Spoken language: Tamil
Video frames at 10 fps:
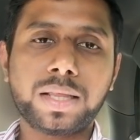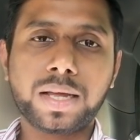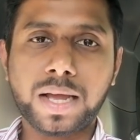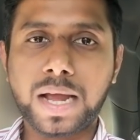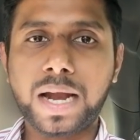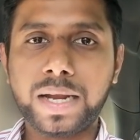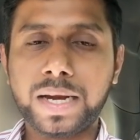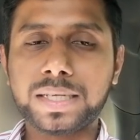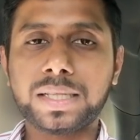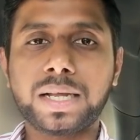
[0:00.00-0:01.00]
தெரியுது அங்கே காலி
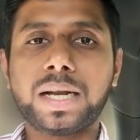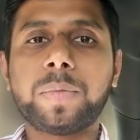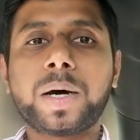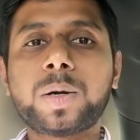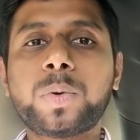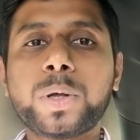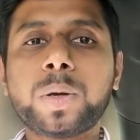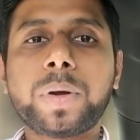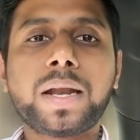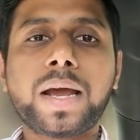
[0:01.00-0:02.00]
ஆகிடுச்சான்னு தெரில
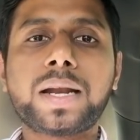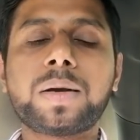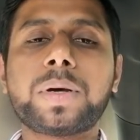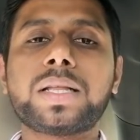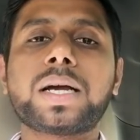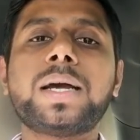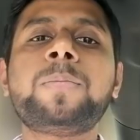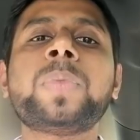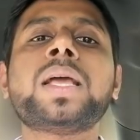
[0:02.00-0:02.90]
மறுபடியும் என்ன ஆயிருக்குன்னு பார்த்தாக்க